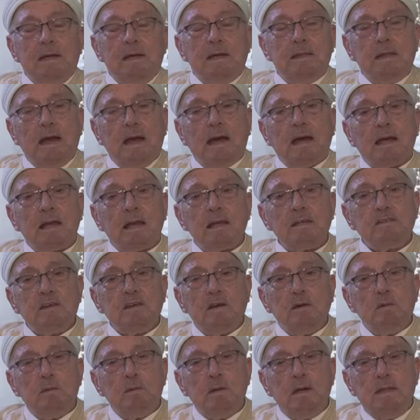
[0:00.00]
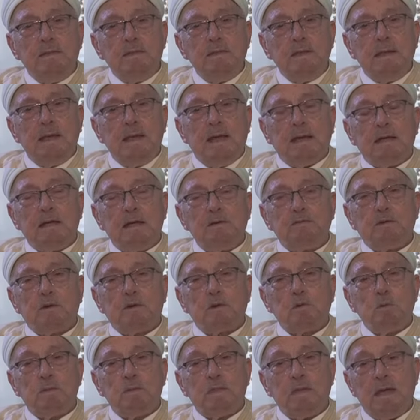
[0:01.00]
إذ أخرجه الذين
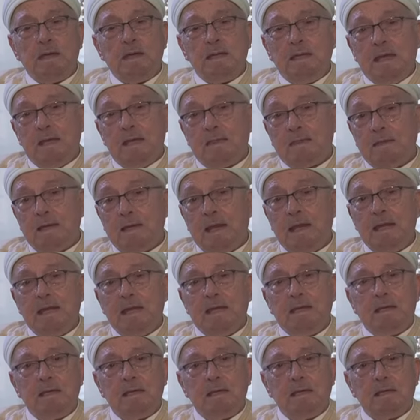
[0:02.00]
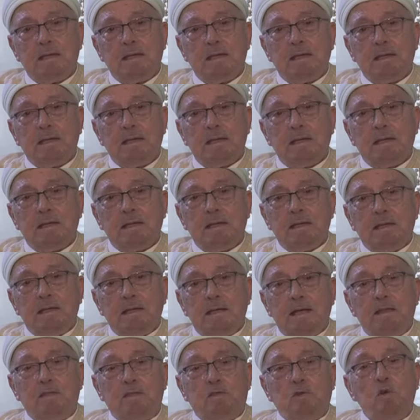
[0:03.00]
كفروا ثاني اثنين
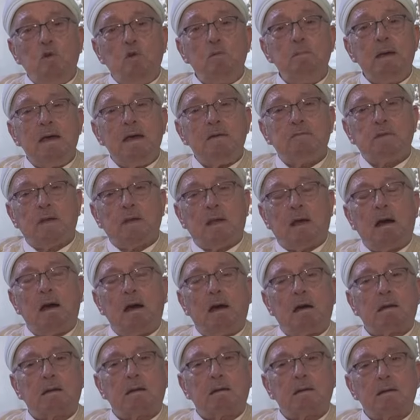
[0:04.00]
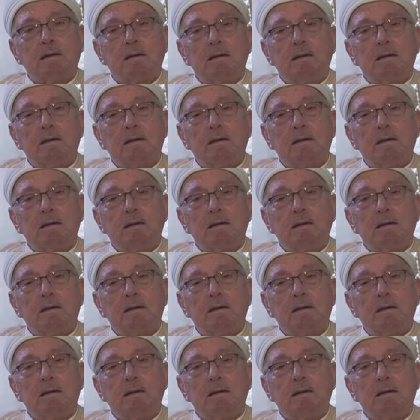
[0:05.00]
إذ هما في الغار